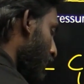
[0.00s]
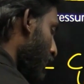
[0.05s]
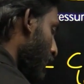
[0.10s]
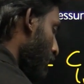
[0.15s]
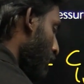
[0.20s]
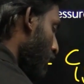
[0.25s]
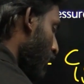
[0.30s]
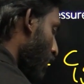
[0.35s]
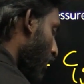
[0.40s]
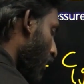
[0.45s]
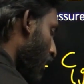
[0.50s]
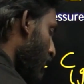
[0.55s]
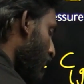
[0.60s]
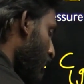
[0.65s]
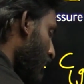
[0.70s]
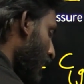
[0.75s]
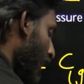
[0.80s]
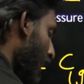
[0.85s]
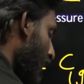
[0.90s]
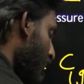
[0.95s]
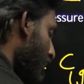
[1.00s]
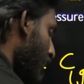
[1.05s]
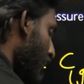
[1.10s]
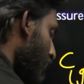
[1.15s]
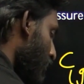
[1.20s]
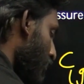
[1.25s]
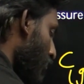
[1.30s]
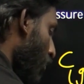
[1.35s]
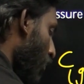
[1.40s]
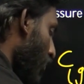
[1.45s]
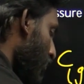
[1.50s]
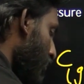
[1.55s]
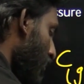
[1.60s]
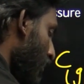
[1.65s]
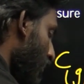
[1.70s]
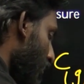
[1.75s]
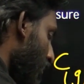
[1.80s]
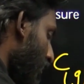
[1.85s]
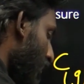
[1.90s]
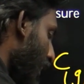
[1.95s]
నెంబర్ ఆఫ్ గ్యాసెస్ మోల్స్
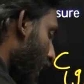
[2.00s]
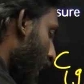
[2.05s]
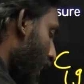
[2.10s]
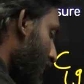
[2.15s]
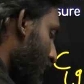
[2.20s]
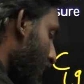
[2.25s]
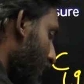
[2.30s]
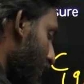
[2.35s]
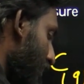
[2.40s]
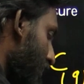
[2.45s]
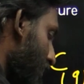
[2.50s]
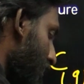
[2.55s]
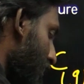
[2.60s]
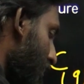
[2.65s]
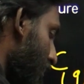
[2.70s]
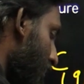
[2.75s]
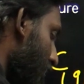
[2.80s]
ఇన్ రియాక్టెంట్స్